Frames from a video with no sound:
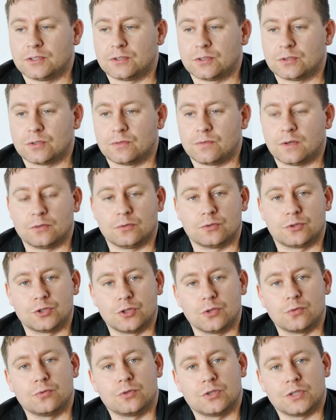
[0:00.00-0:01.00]
stosowano
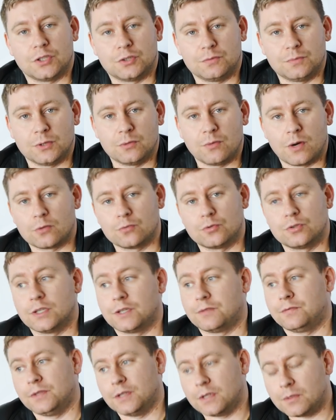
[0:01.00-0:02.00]
trzy różne śmigła
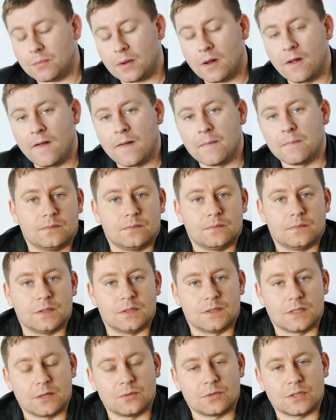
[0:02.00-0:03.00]
różnych firm, i
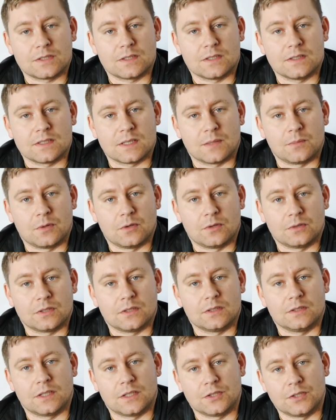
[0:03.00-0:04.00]
cały czas ten
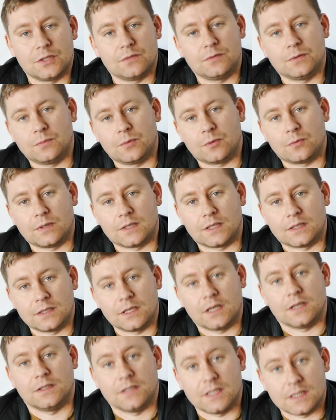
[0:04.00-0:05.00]
samolot nadziei w nim pokładanych
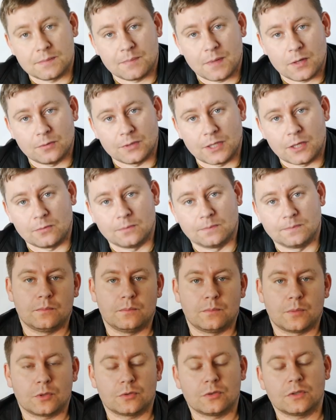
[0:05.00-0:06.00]
nie spełniał.
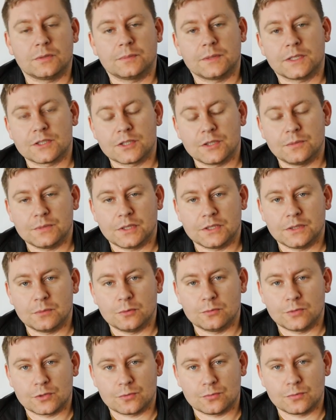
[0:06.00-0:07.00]
Prototyp Jastrzębia nie
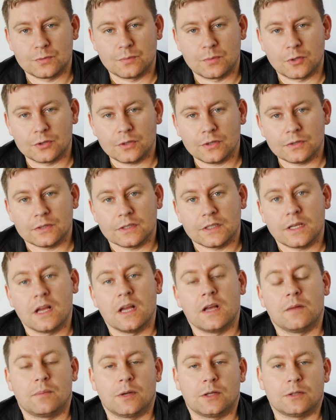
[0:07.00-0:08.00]
był też uzbrojony.
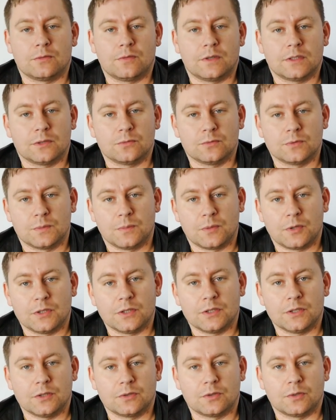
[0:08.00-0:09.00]
Planowane
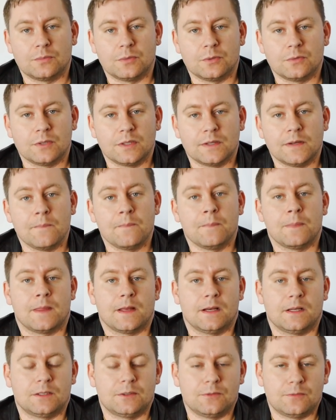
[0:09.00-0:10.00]
uzbrojenie to były
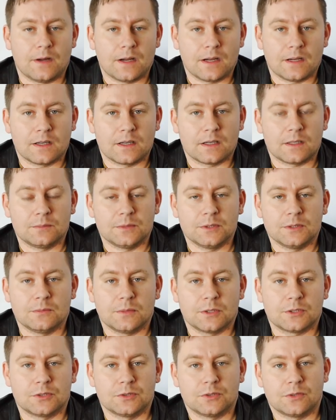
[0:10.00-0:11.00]
e, dwa karabiny
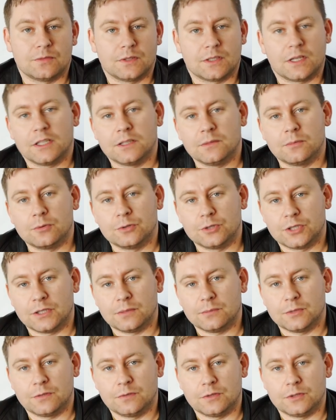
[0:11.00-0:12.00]
maszynowe kalibru
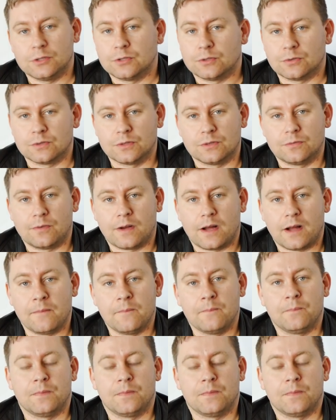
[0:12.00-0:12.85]
7,92